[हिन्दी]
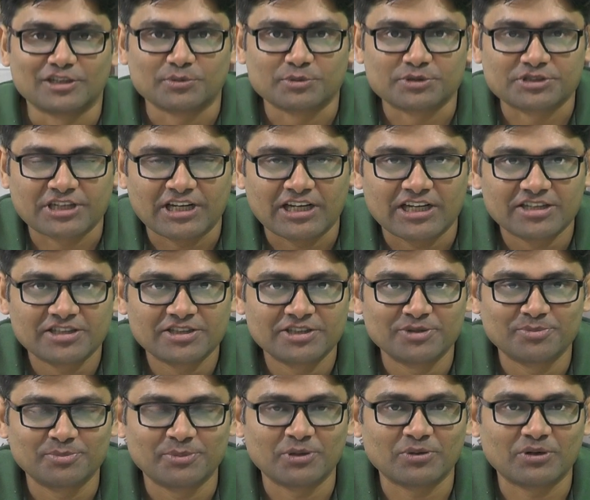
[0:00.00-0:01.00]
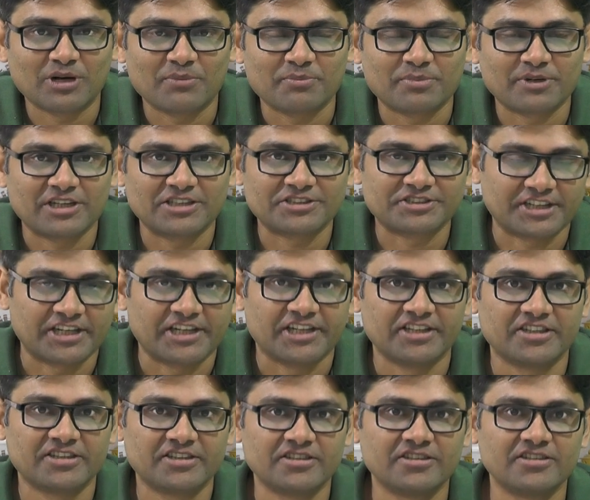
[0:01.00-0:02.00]
नमस्कार मैं हूं राम प्रकाश राय
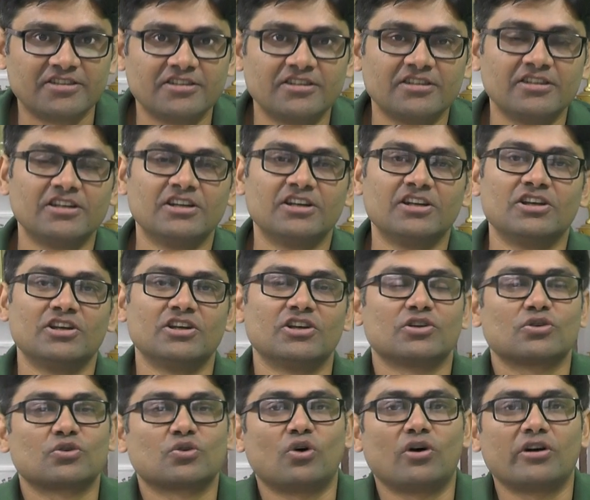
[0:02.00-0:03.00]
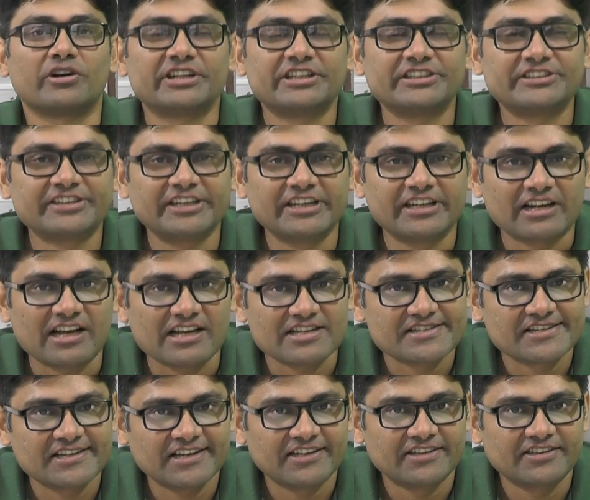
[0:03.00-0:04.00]
कांग्रेस के
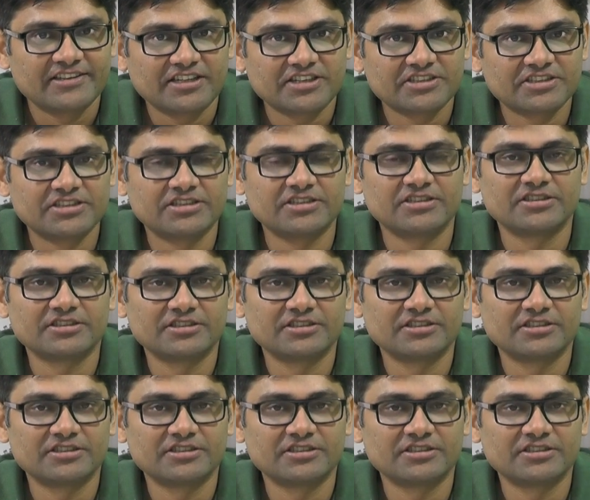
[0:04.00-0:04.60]
राष्ट्रीय अध्यक्ष